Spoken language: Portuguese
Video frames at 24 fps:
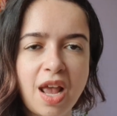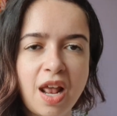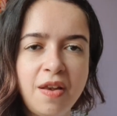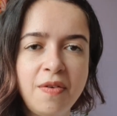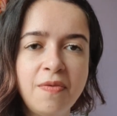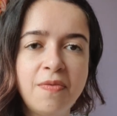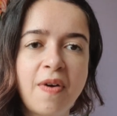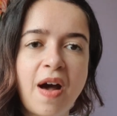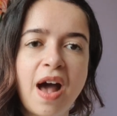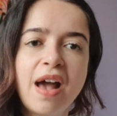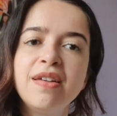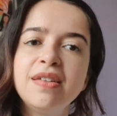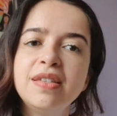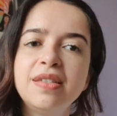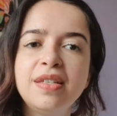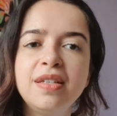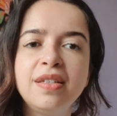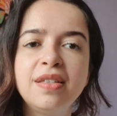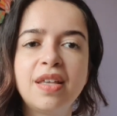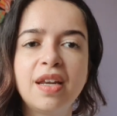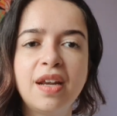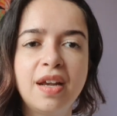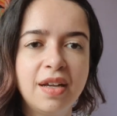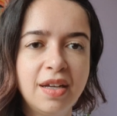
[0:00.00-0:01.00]
ele vai se
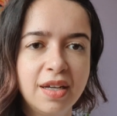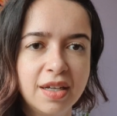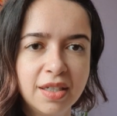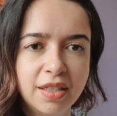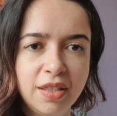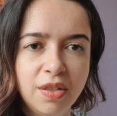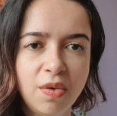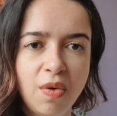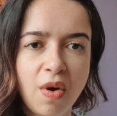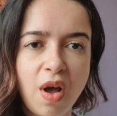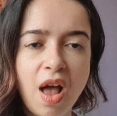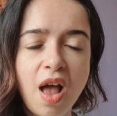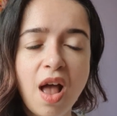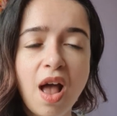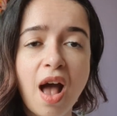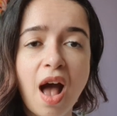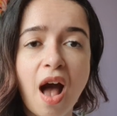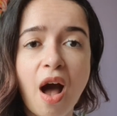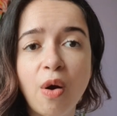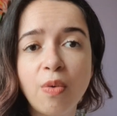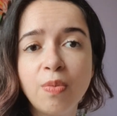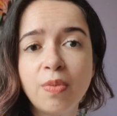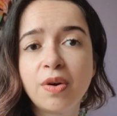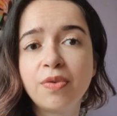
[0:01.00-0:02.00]
entregando
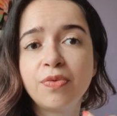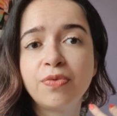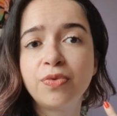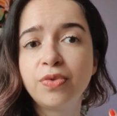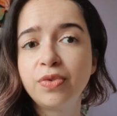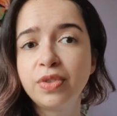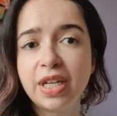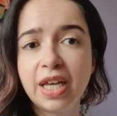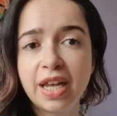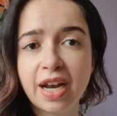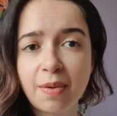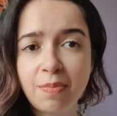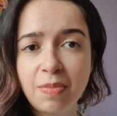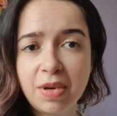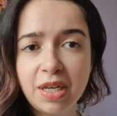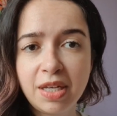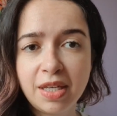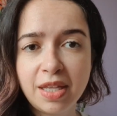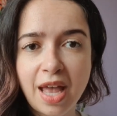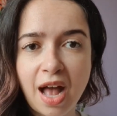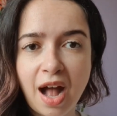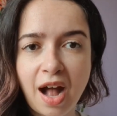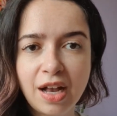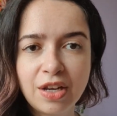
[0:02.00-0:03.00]
a uma
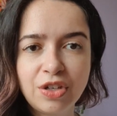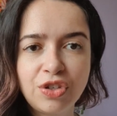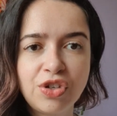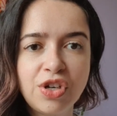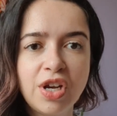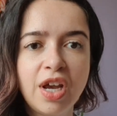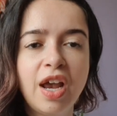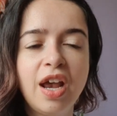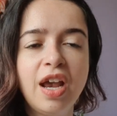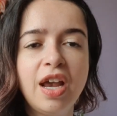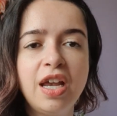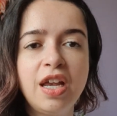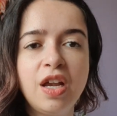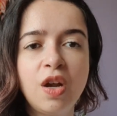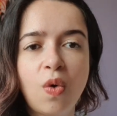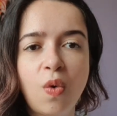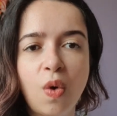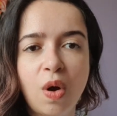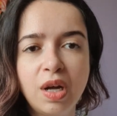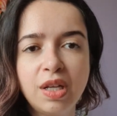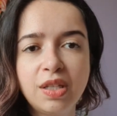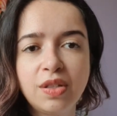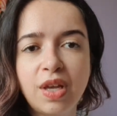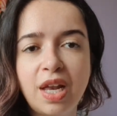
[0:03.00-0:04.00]
vulnerabilidade
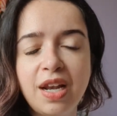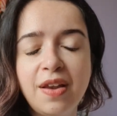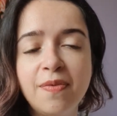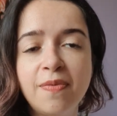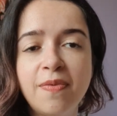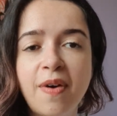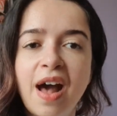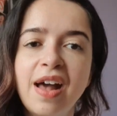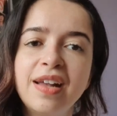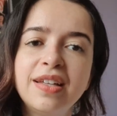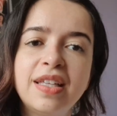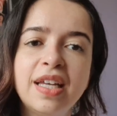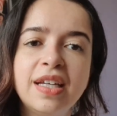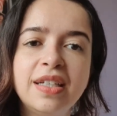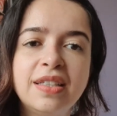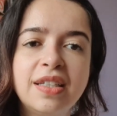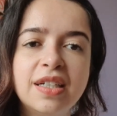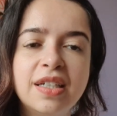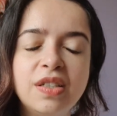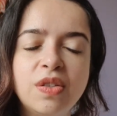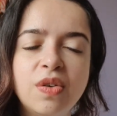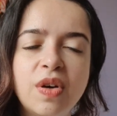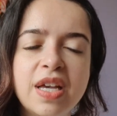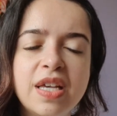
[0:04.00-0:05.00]
enquanto ele vai
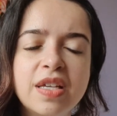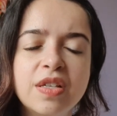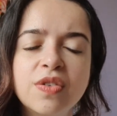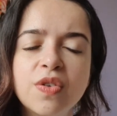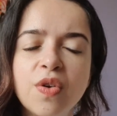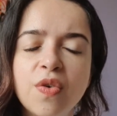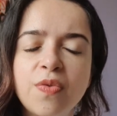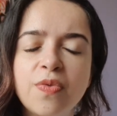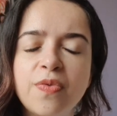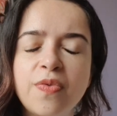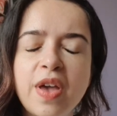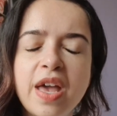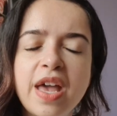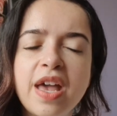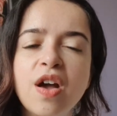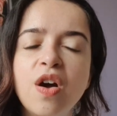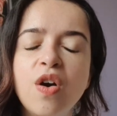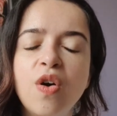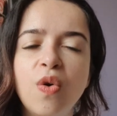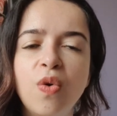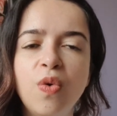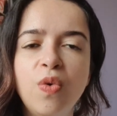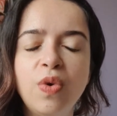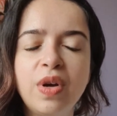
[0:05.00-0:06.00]
tentando resolver
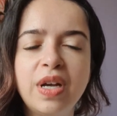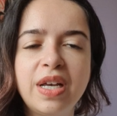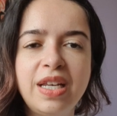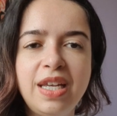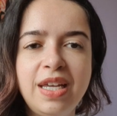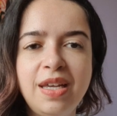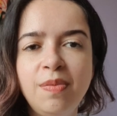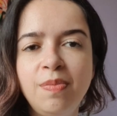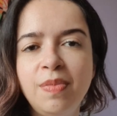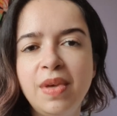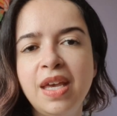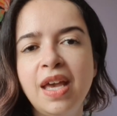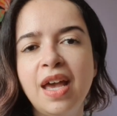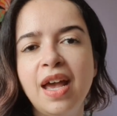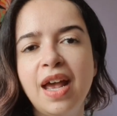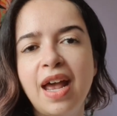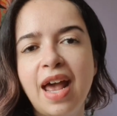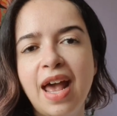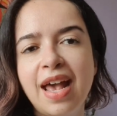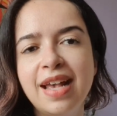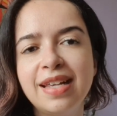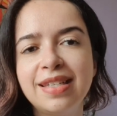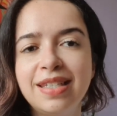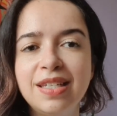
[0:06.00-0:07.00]
o crime
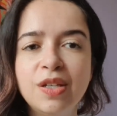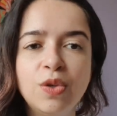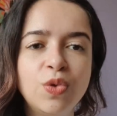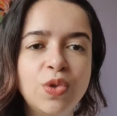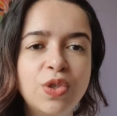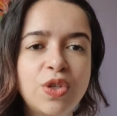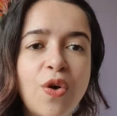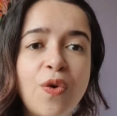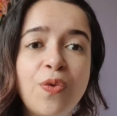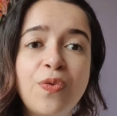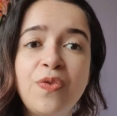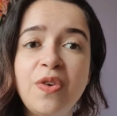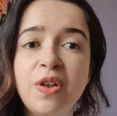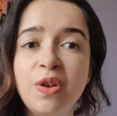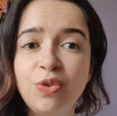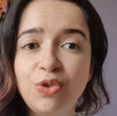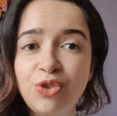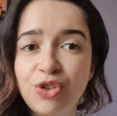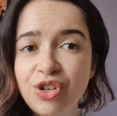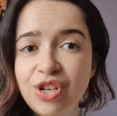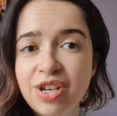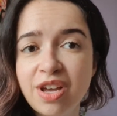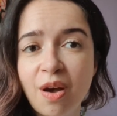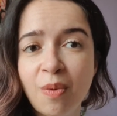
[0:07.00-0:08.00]
é se o seu filho
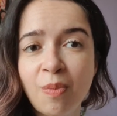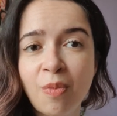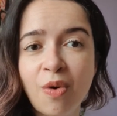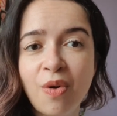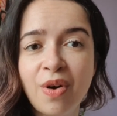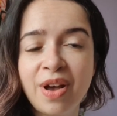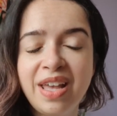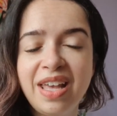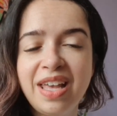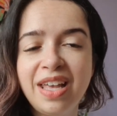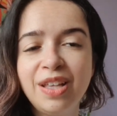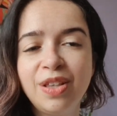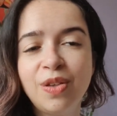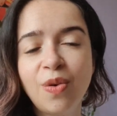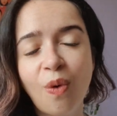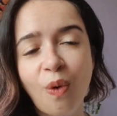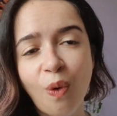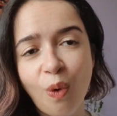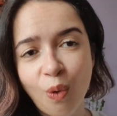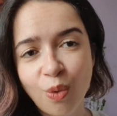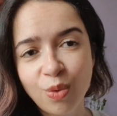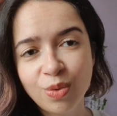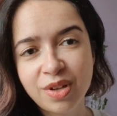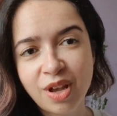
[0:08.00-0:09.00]
tinha morrido
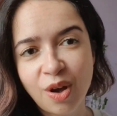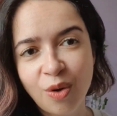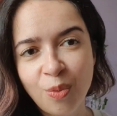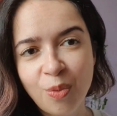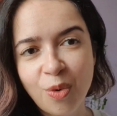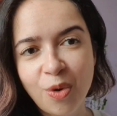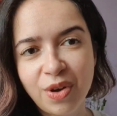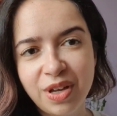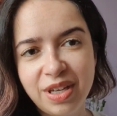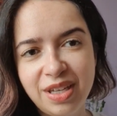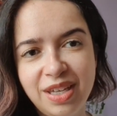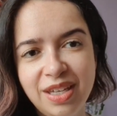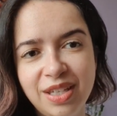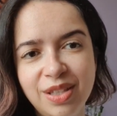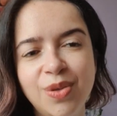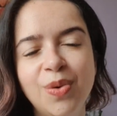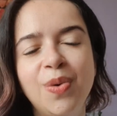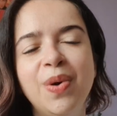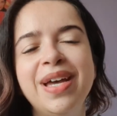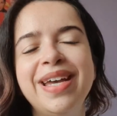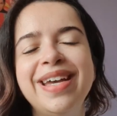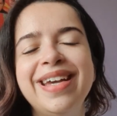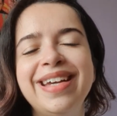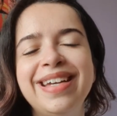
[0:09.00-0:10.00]
ou não
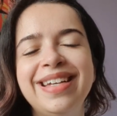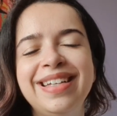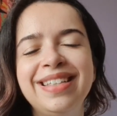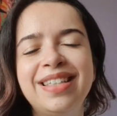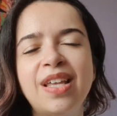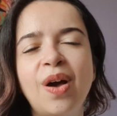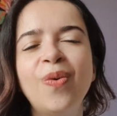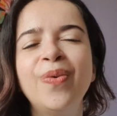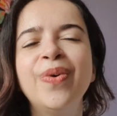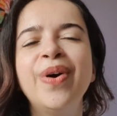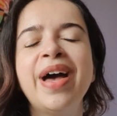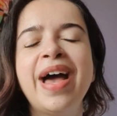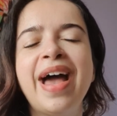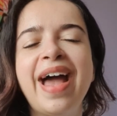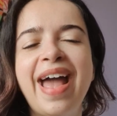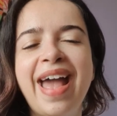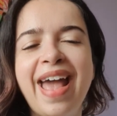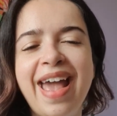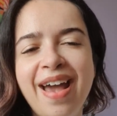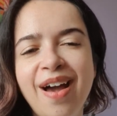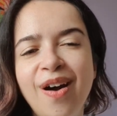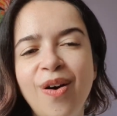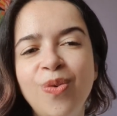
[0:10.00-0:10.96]
morrido. Então é